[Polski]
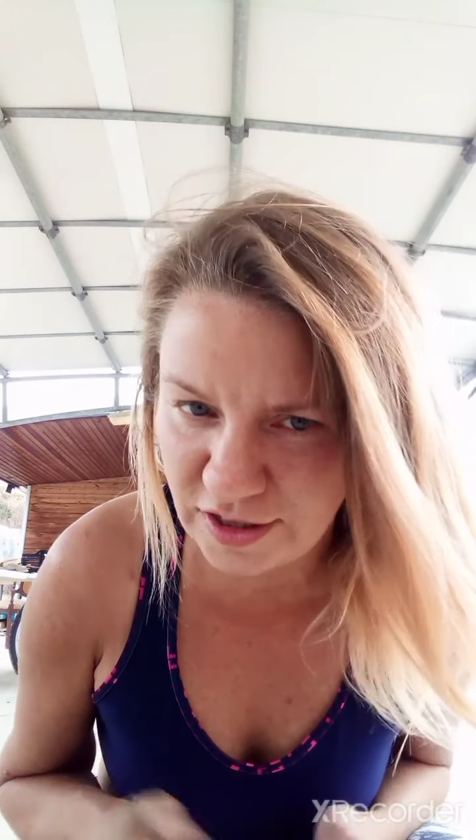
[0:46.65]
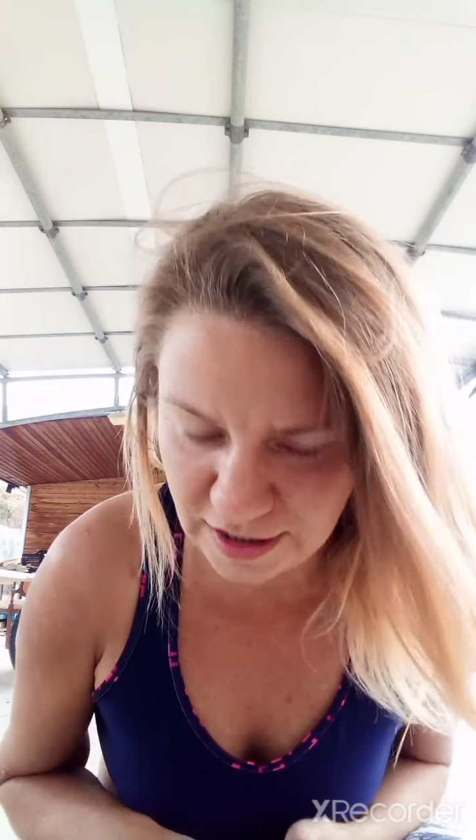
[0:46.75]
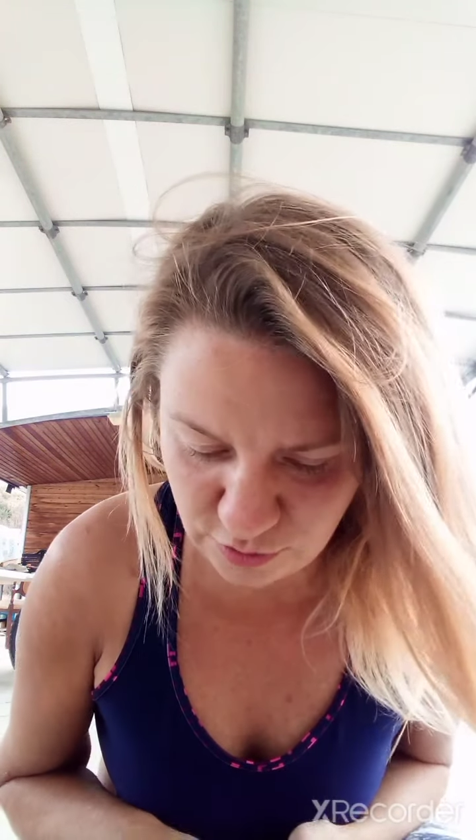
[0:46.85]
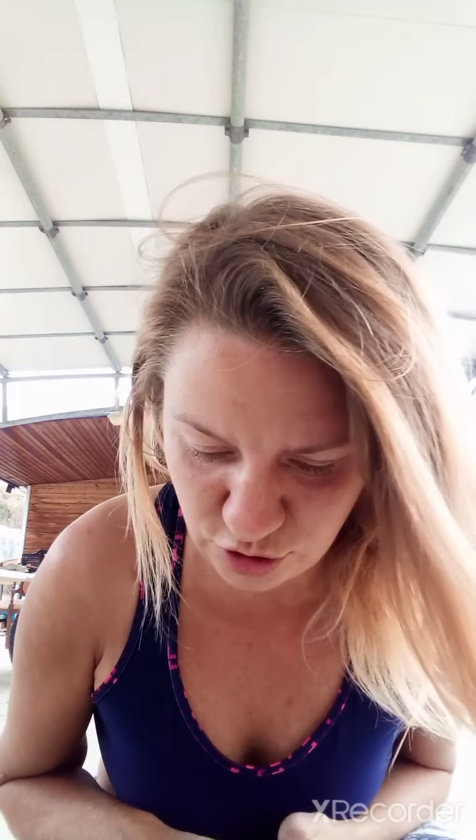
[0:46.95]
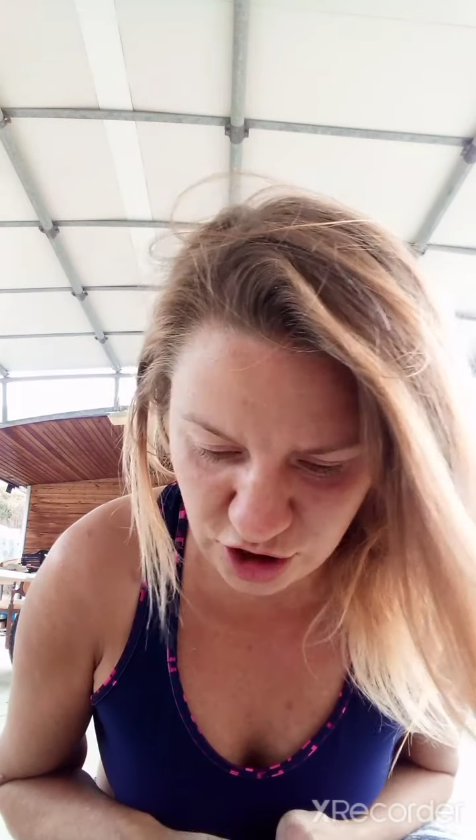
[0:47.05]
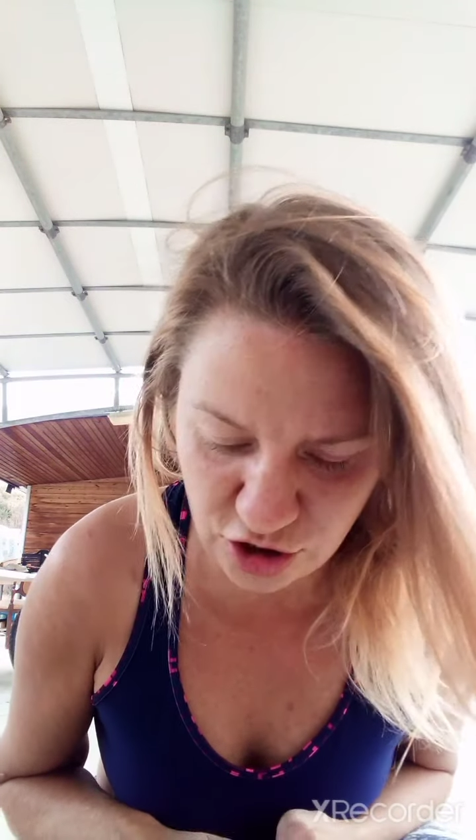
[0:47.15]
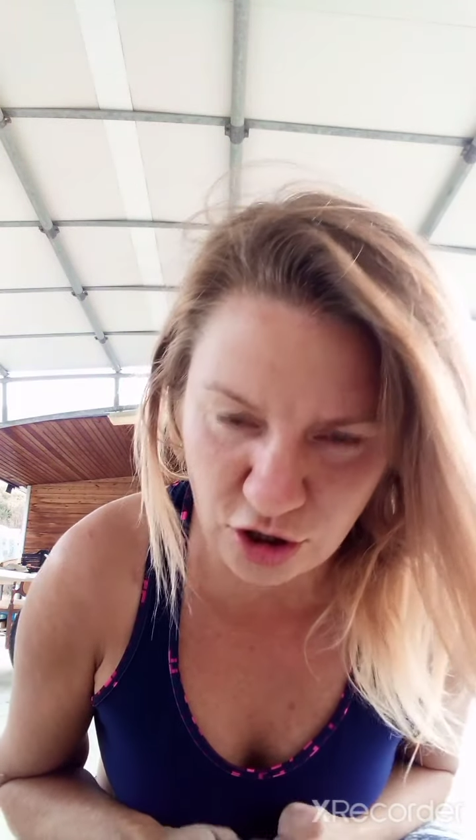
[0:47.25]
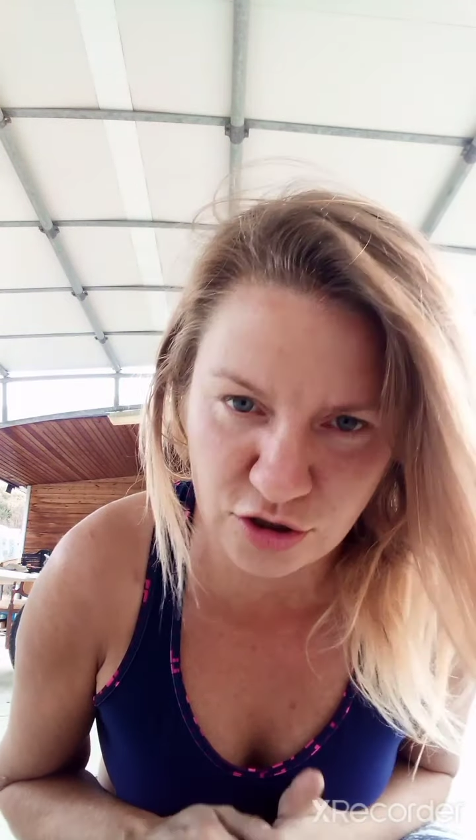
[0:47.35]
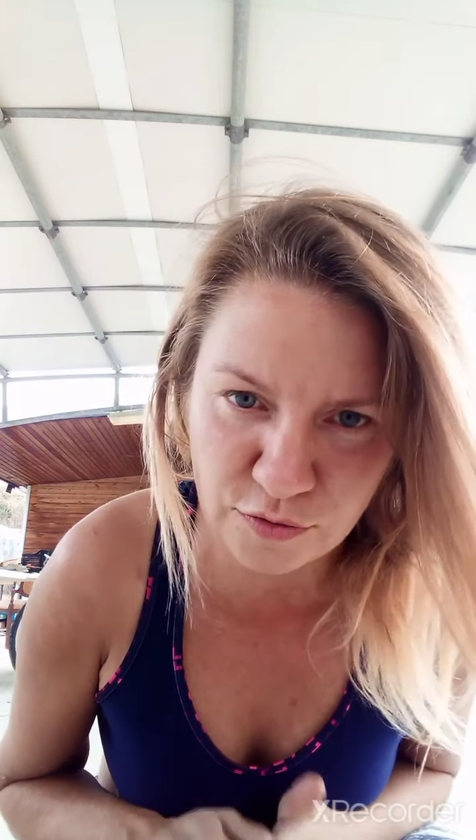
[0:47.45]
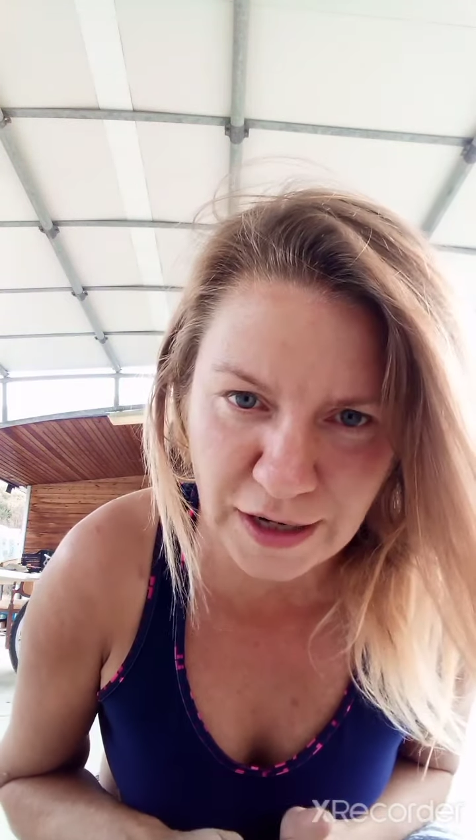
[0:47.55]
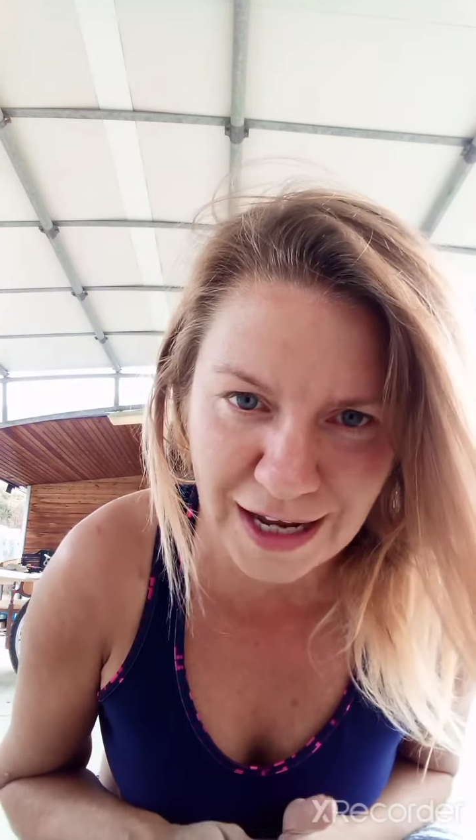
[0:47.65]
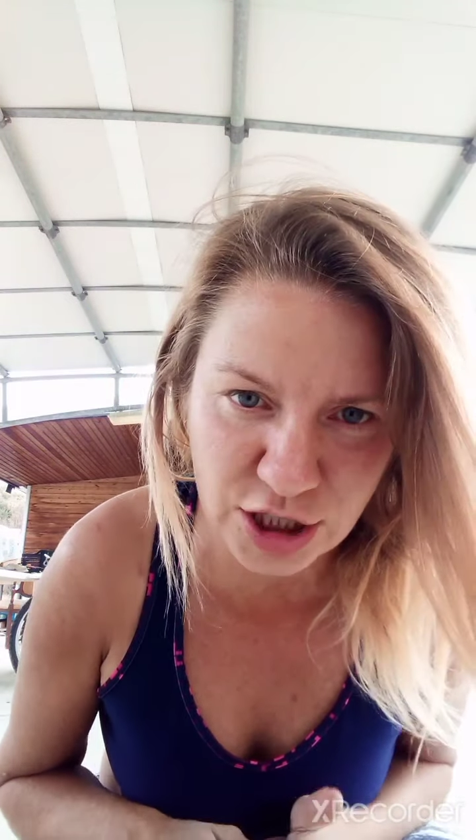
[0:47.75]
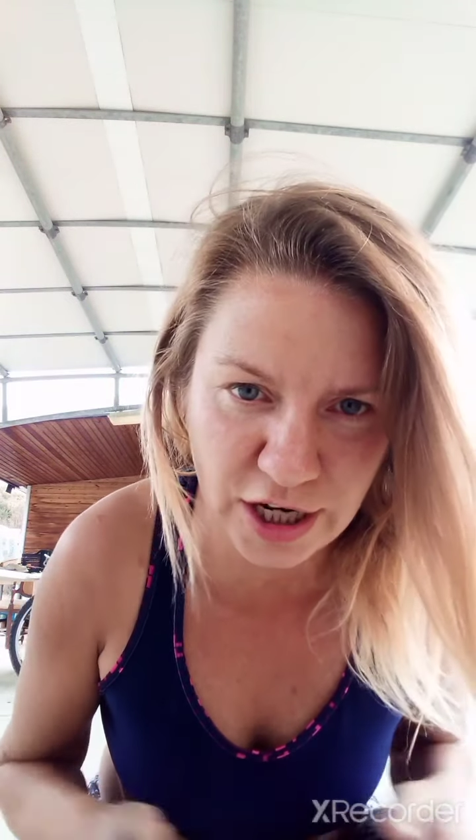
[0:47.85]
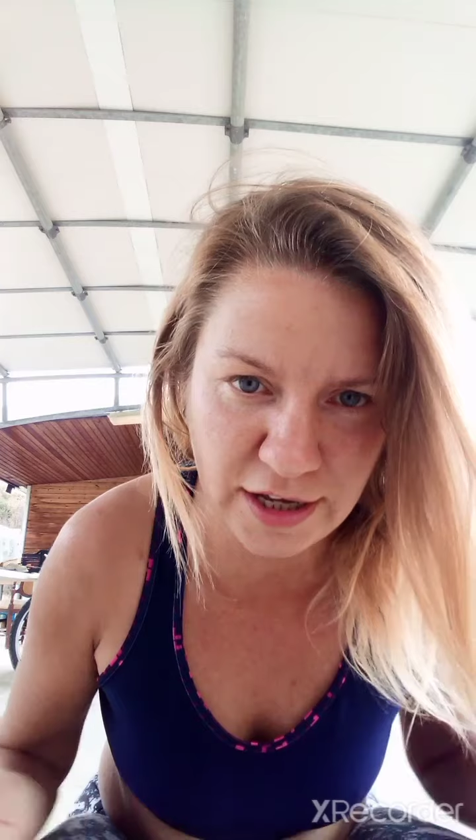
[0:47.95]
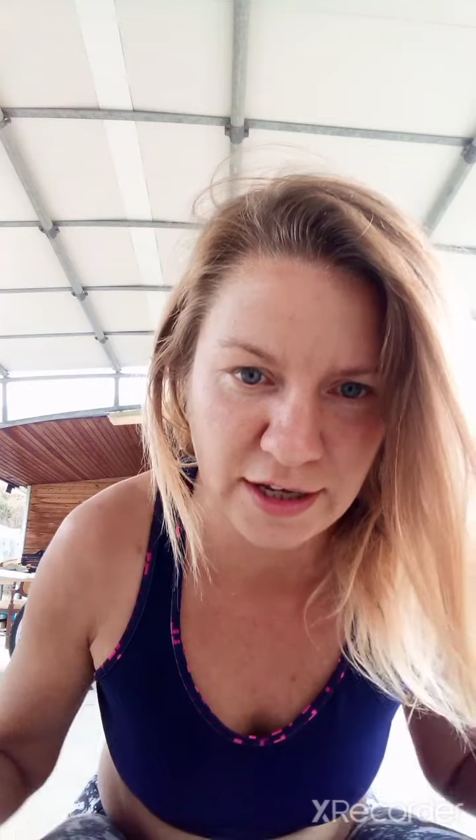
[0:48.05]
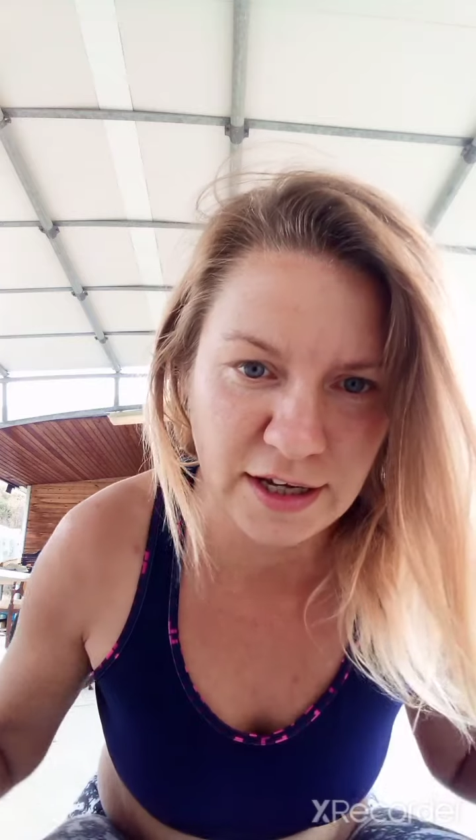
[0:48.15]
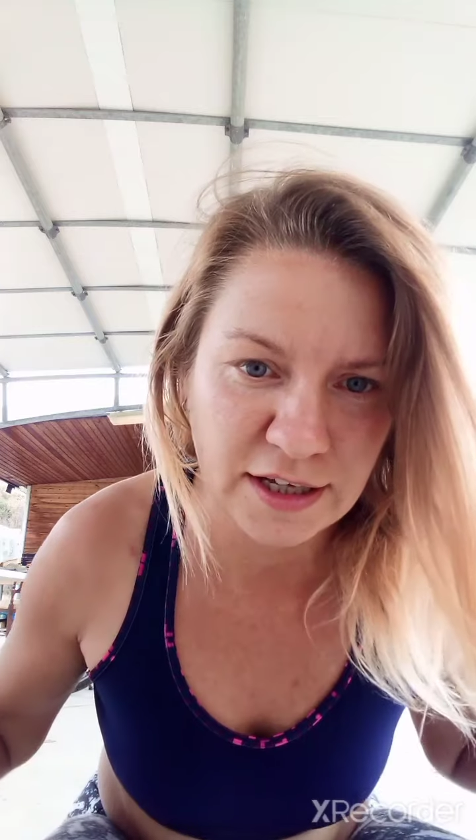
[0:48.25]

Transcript: teraz już też dochodzą kasze,